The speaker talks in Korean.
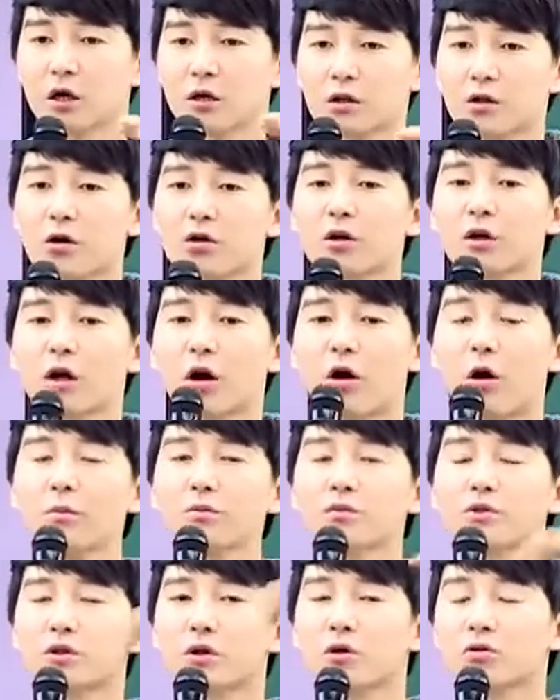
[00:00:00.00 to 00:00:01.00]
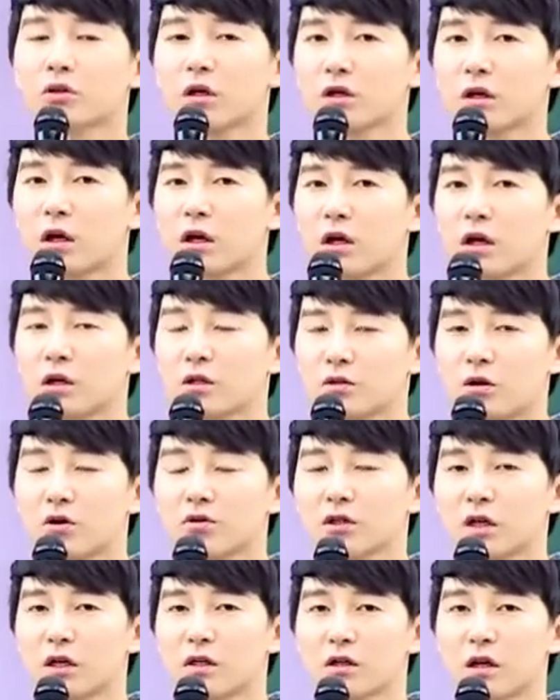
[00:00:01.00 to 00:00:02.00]
이렇게 엄청나게
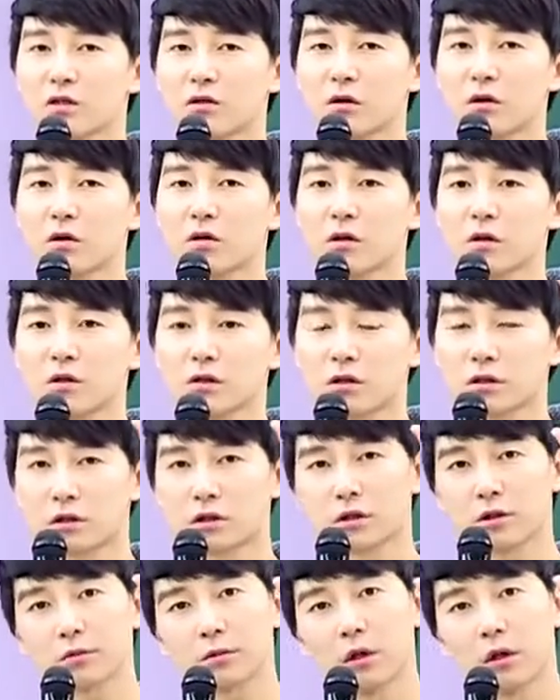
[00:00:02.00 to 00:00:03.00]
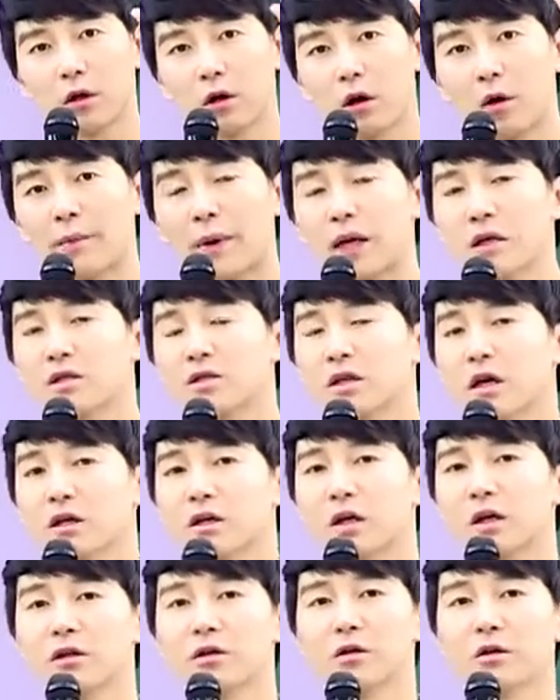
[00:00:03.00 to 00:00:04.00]
성장을 해서 지금 어, 메인
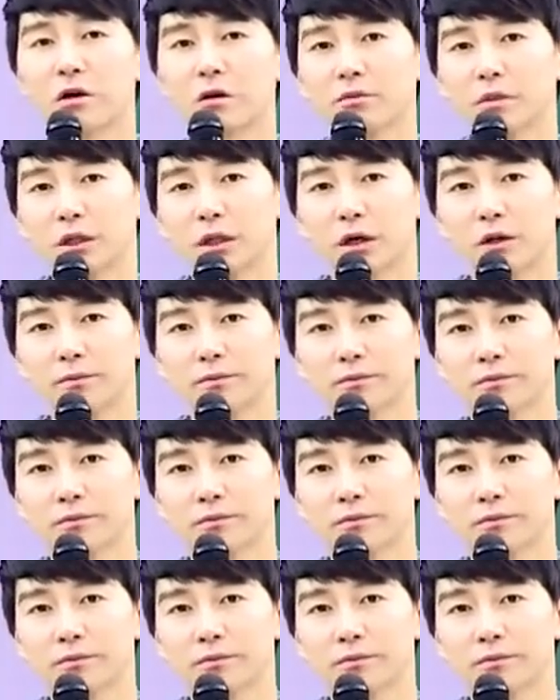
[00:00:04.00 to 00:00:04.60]
자리에 있는 겁니다.